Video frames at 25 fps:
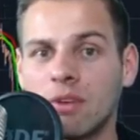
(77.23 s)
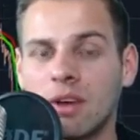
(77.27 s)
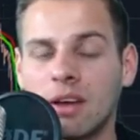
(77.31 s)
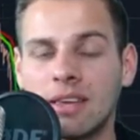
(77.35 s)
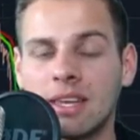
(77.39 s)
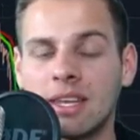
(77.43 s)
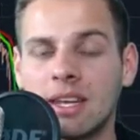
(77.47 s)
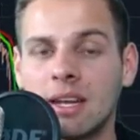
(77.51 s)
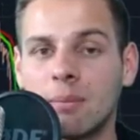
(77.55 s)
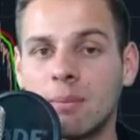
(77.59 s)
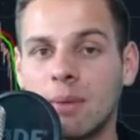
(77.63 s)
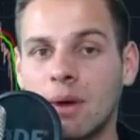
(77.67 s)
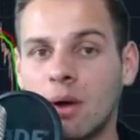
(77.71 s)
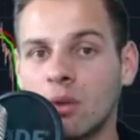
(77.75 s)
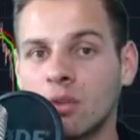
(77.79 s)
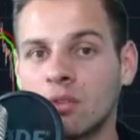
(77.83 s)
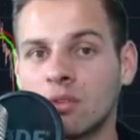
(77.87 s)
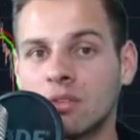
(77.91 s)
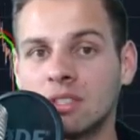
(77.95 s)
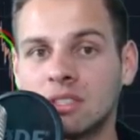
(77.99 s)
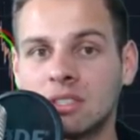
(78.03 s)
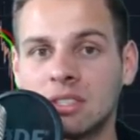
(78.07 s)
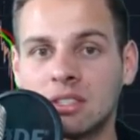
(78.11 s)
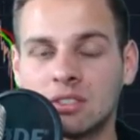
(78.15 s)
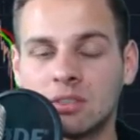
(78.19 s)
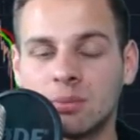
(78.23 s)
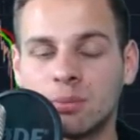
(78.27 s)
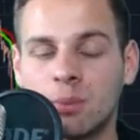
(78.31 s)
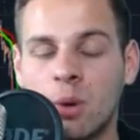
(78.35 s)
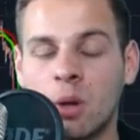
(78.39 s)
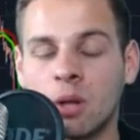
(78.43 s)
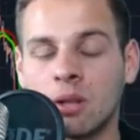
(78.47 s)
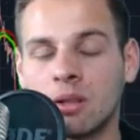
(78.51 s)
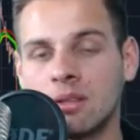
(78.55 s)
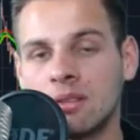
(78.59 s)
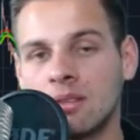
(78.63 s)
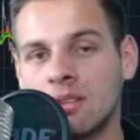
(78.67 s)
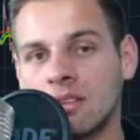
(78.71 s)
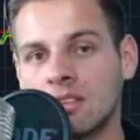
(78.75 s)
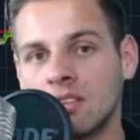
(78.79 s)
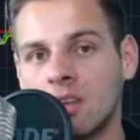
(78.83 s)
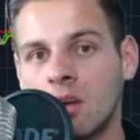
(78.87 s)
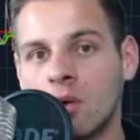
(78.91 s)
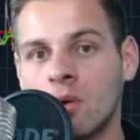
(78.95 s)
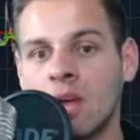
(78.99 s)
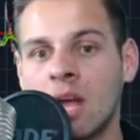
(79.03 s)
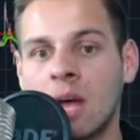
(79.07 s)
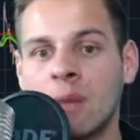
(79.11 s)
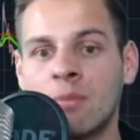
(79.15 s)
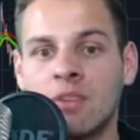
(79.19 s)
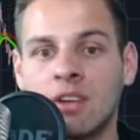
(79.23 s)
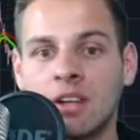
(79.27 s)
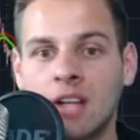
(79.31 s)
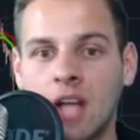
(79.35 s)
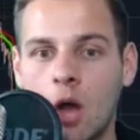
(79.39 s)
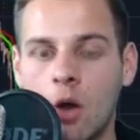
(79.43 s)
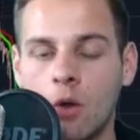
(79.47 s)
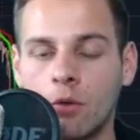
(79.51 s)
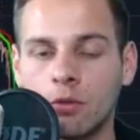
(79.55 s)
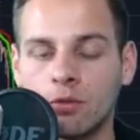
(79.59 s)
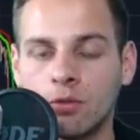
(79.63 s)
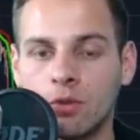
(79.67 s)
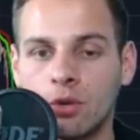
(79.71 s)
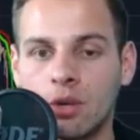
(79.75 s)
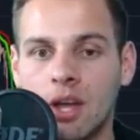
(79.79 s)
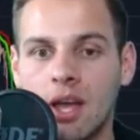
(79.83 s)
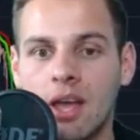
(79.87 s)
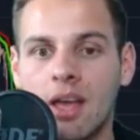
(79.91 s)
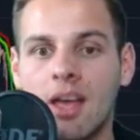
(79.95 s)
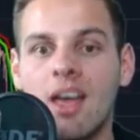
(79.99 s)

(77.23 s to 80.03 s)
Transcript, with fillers: äh, jeder Bounce von dieser Supportlinie, sorry, abverkauft wurde